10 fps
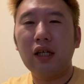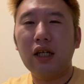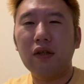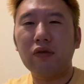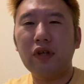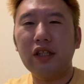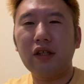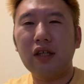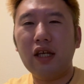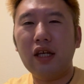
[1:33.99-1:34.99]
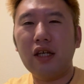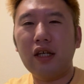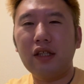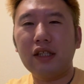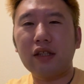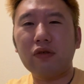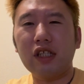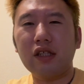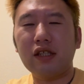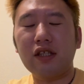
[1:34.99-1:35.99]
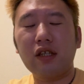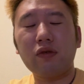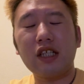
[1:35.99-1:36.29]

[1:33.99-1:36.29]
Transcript: あのこれ、えー、ネタとか釣りと